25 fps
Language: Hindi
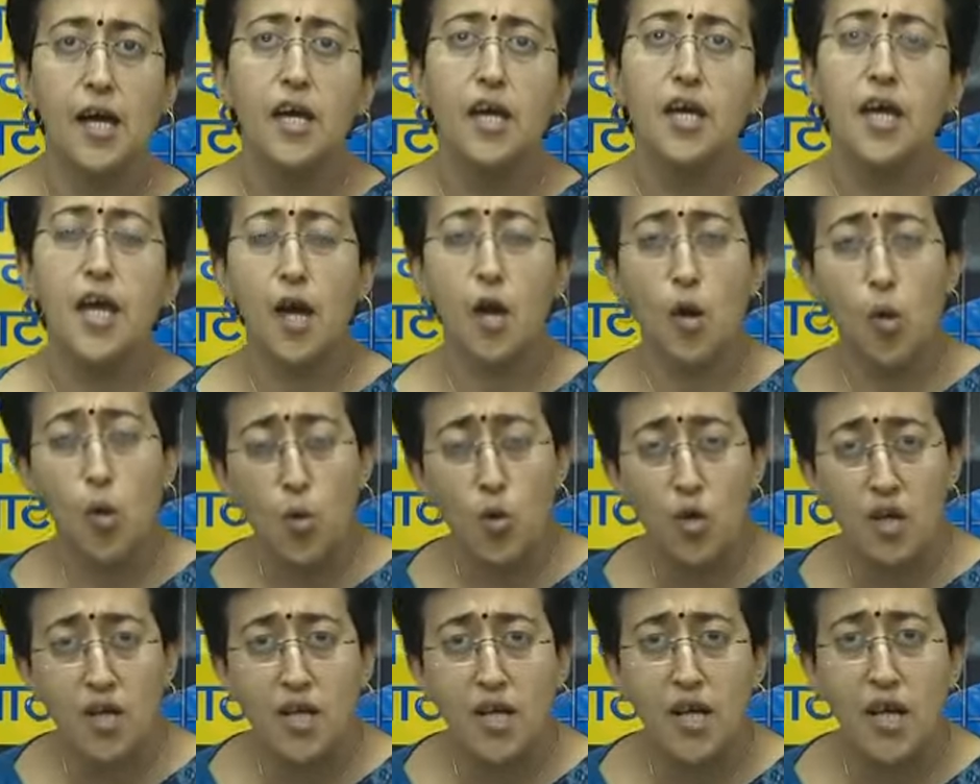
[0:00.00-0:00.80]
कि
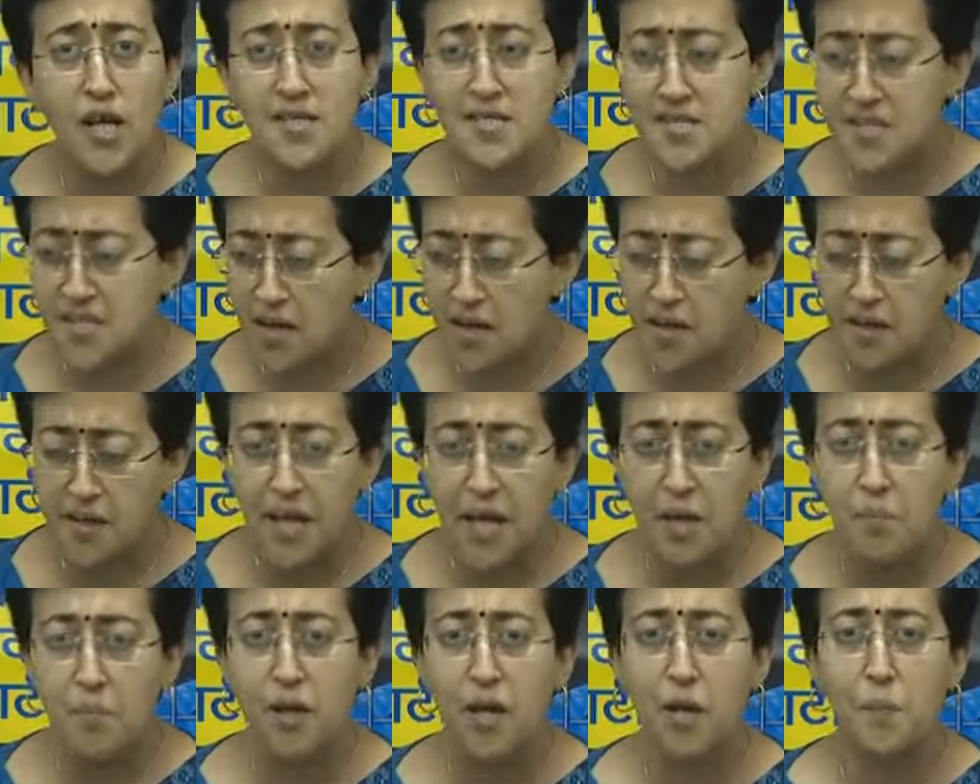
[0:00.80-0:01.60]
उनका सर
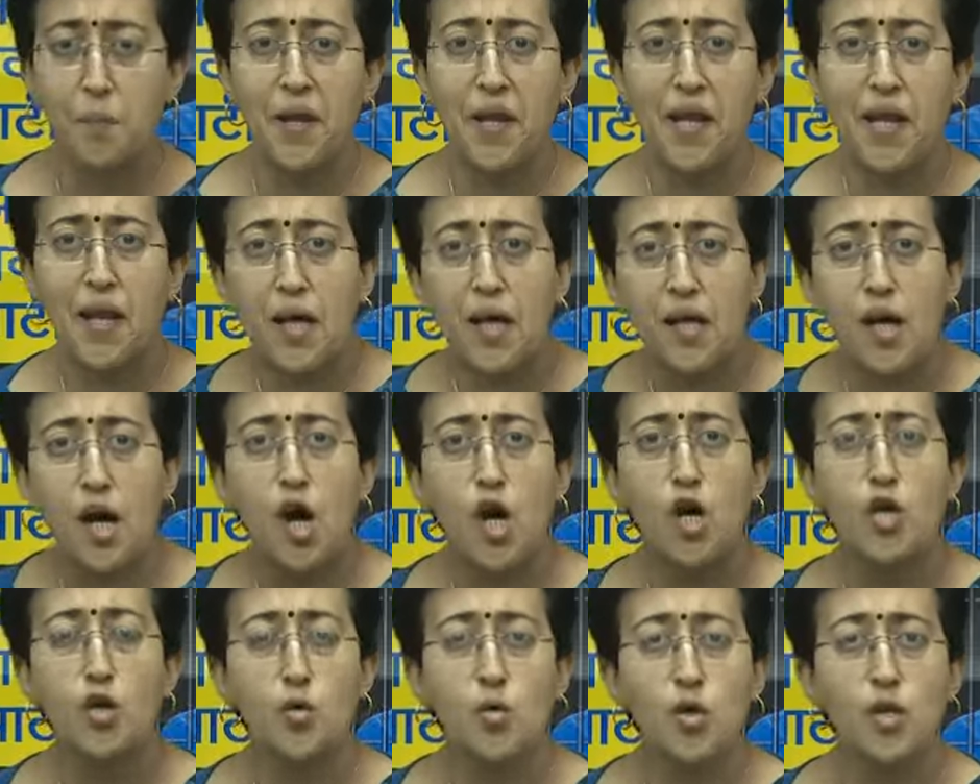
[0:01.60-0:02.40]
टेबल पे लगा
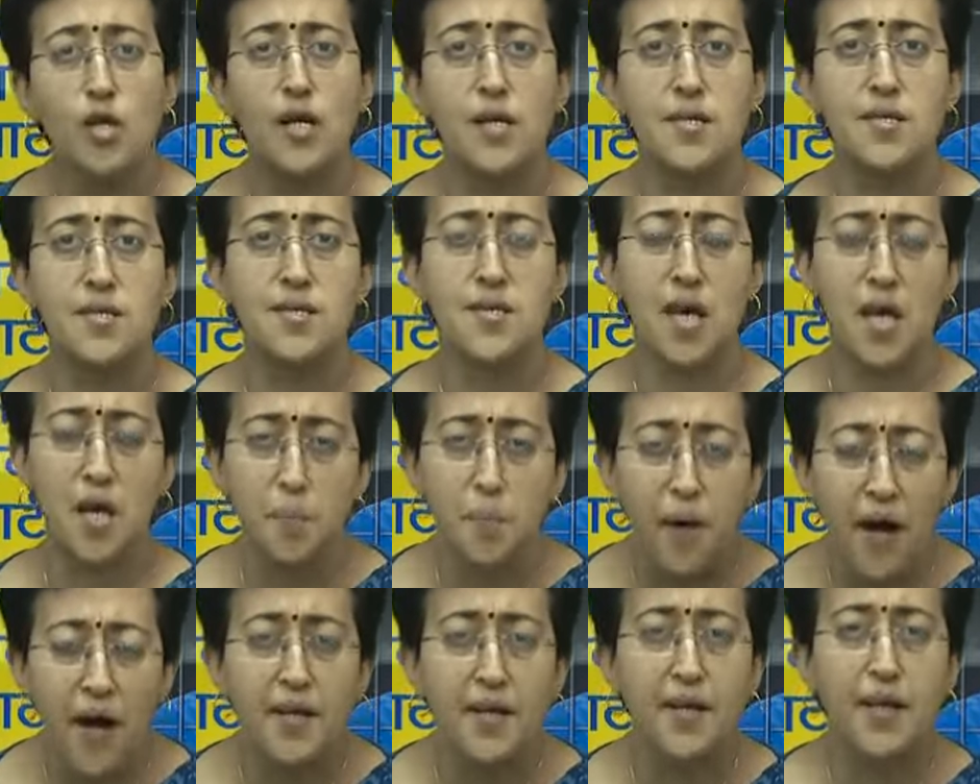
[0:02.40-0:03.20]
और उनका सर
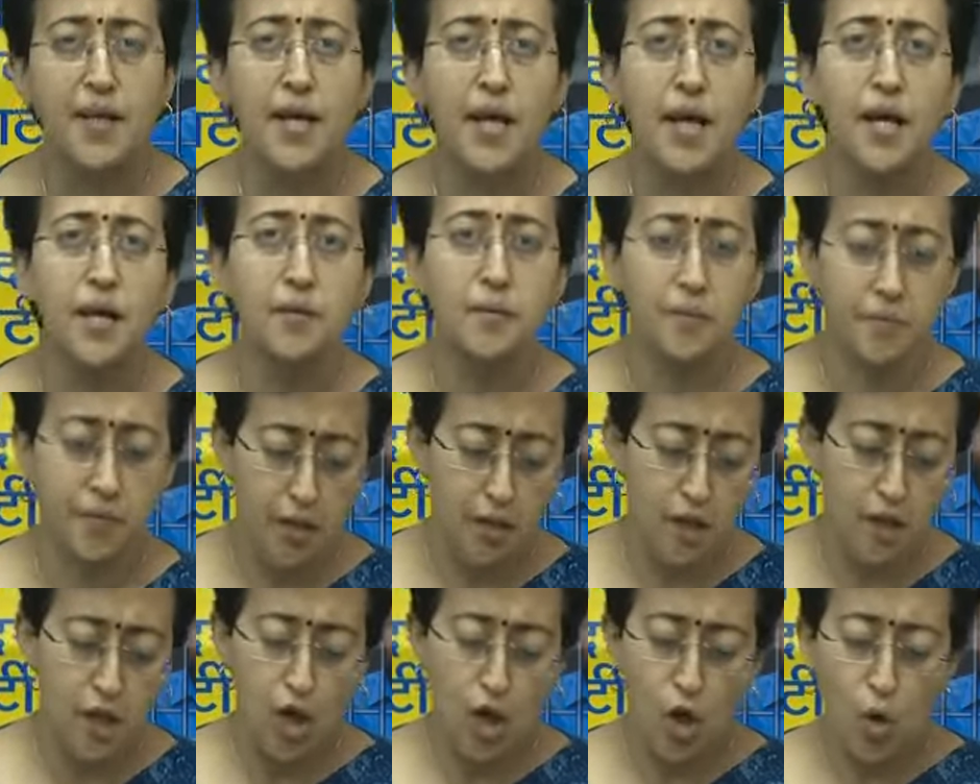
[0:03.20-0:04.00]
फट गया
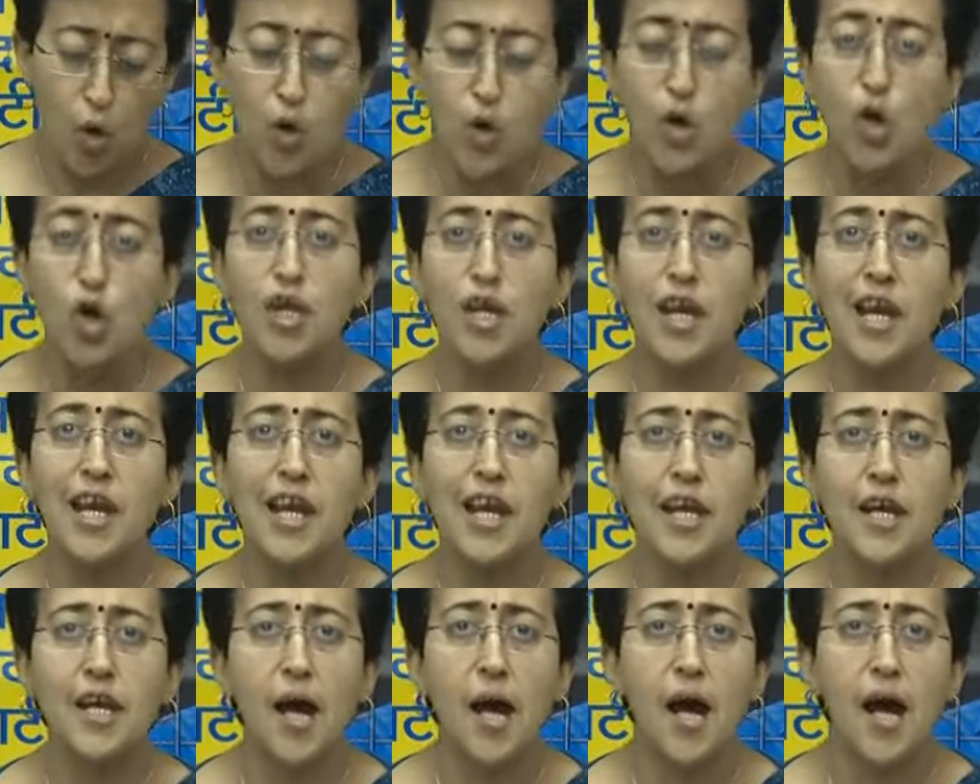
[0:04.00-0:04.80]
उन्होंने
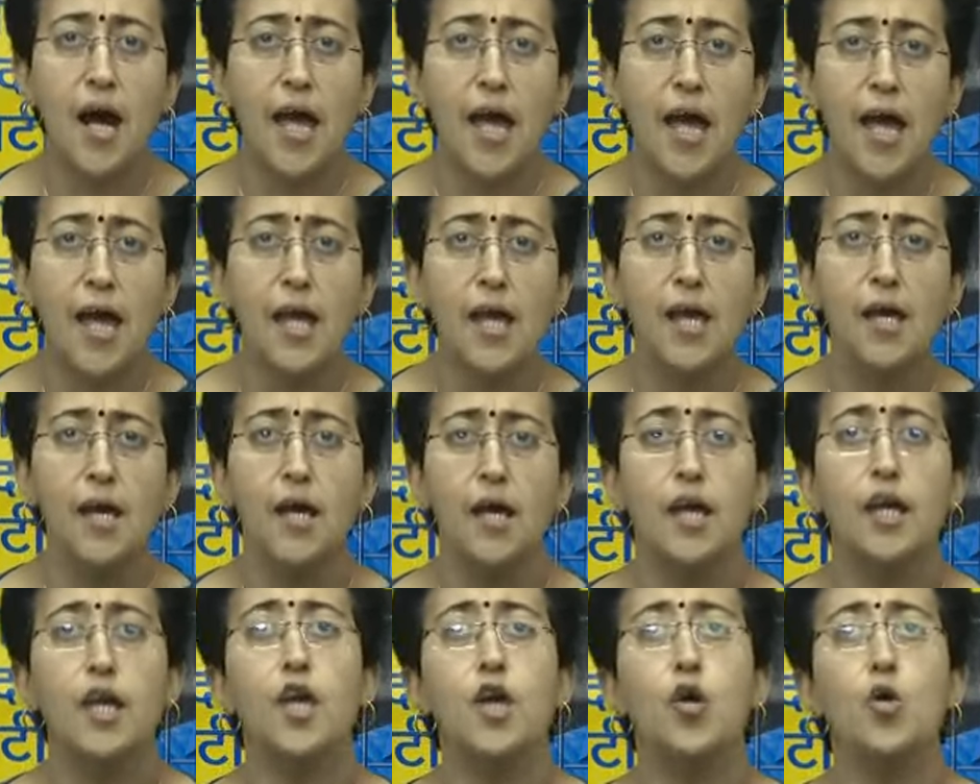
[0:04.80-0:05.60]
लिखा है
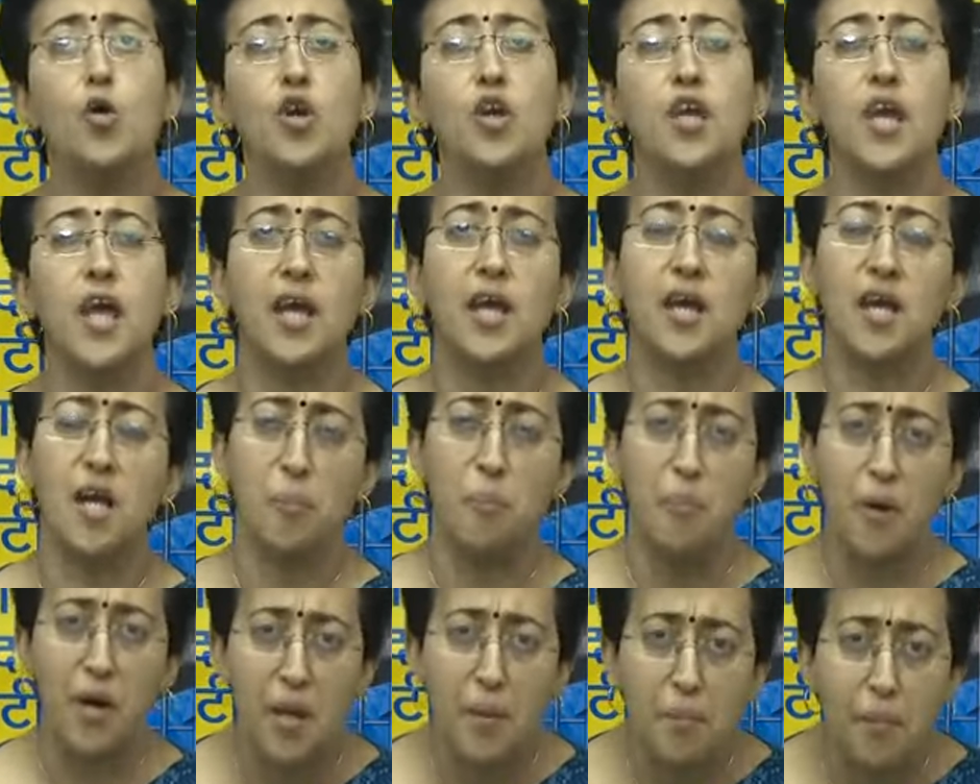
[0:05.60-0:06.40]
कि उनके
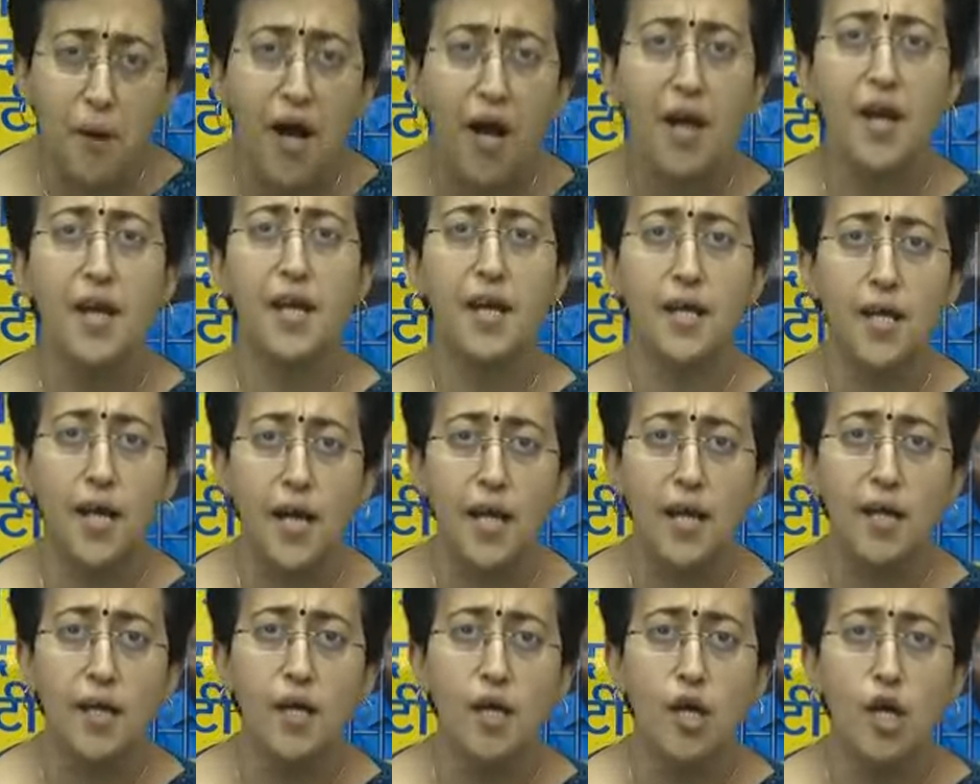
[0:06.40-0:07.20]
कपड़े फाड़े गए
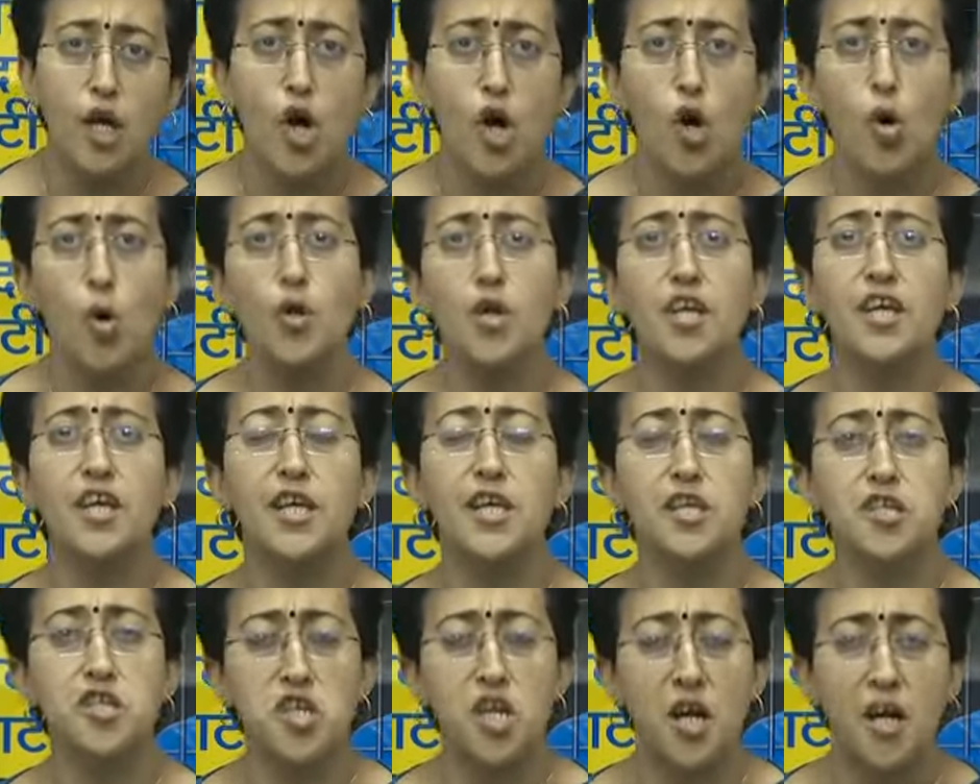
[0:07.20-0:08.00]
उनकी
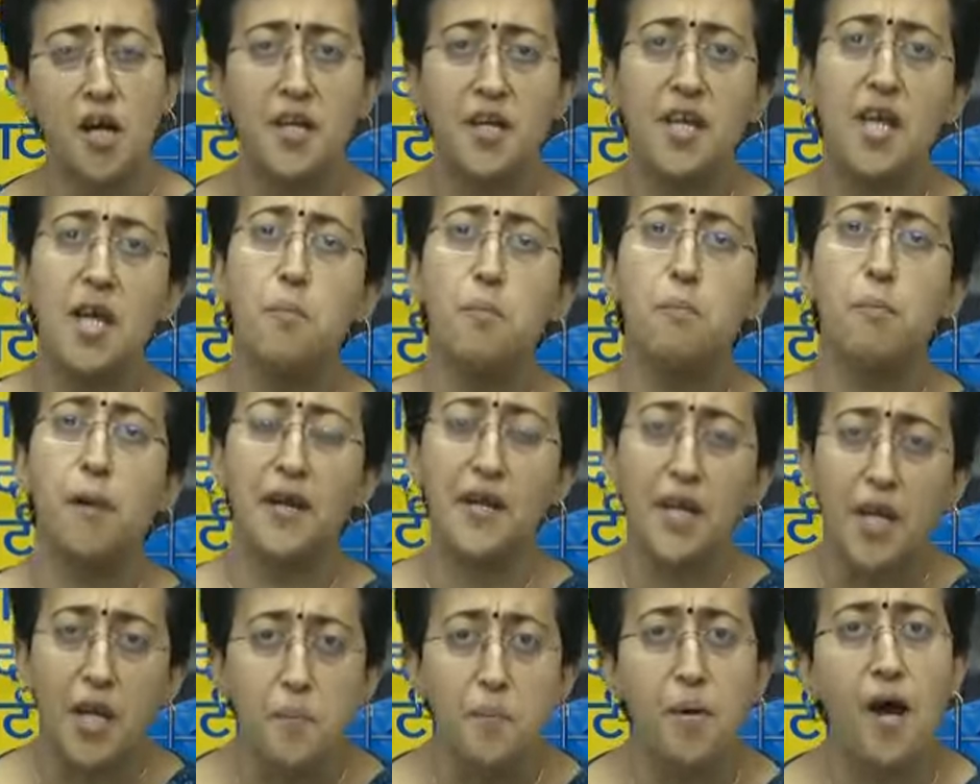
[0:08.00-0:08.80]
शर्ट के
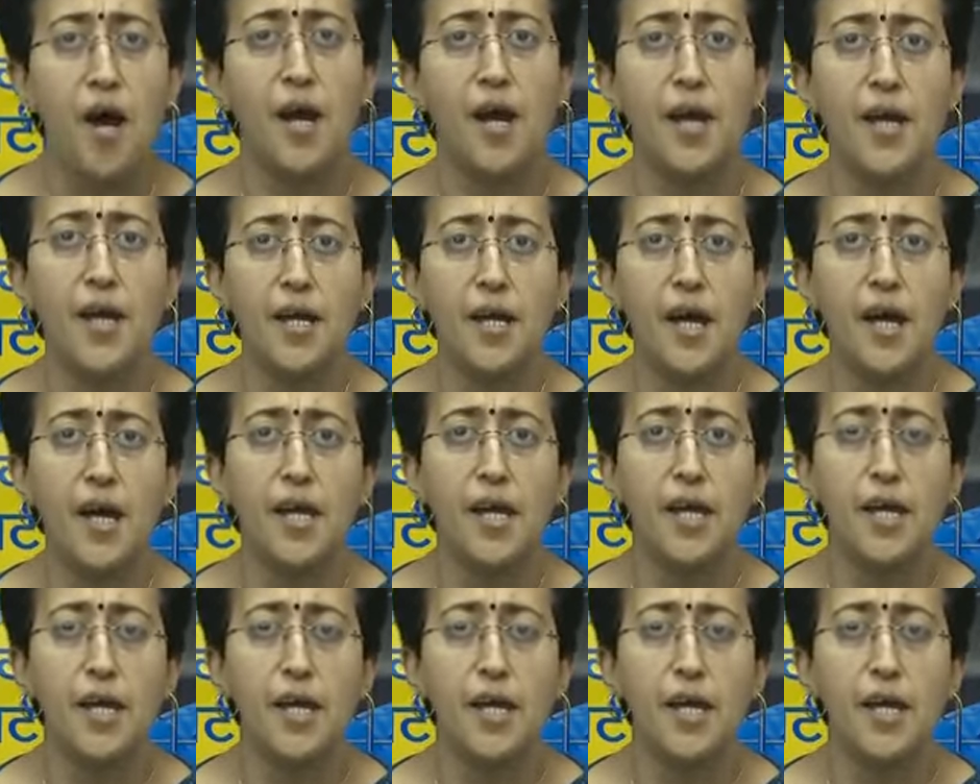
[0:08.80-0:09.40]
बटन फाड़े गए